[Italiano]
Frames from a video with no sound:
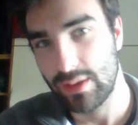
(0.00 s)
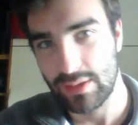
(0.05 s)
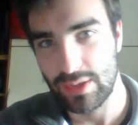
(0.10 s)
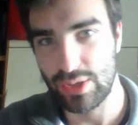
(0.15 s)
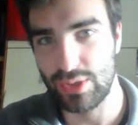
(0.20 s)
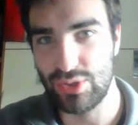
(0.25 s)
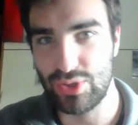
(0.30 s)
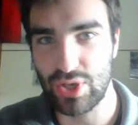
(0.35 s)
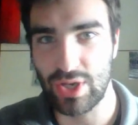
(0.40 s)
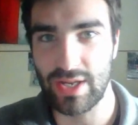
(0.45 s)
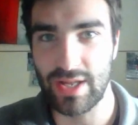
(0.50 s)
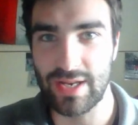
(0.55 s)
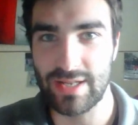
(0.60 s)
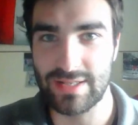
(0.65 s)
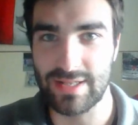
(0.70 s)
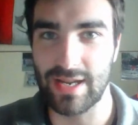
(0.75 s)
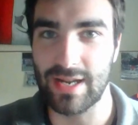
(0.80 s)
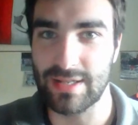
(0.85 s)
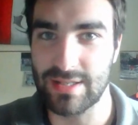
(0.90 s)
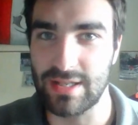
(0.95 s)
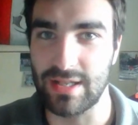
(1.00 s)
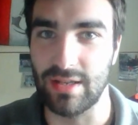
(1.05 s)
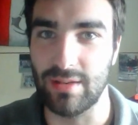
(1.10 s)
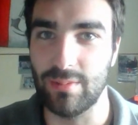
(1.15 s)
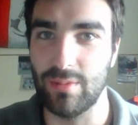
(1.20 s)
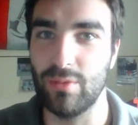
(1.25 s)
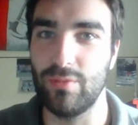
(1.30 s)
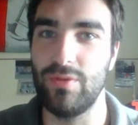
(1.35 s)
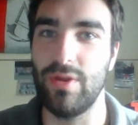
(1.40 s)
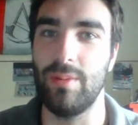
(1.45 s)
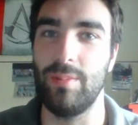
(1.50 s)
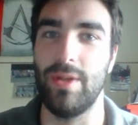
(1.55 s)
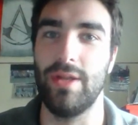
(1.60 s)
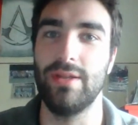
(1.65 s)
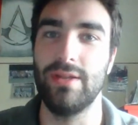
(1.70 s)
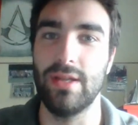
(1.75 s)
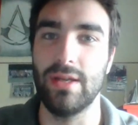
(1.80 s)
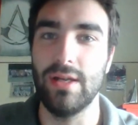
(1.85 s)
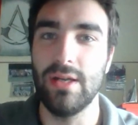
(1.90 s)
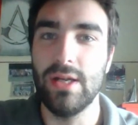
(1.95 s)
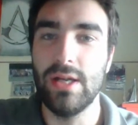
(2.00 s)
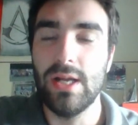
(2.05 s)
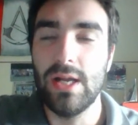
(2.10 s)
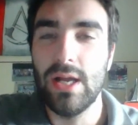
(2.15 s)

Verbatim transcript: In genere sarà sì, ovviamente.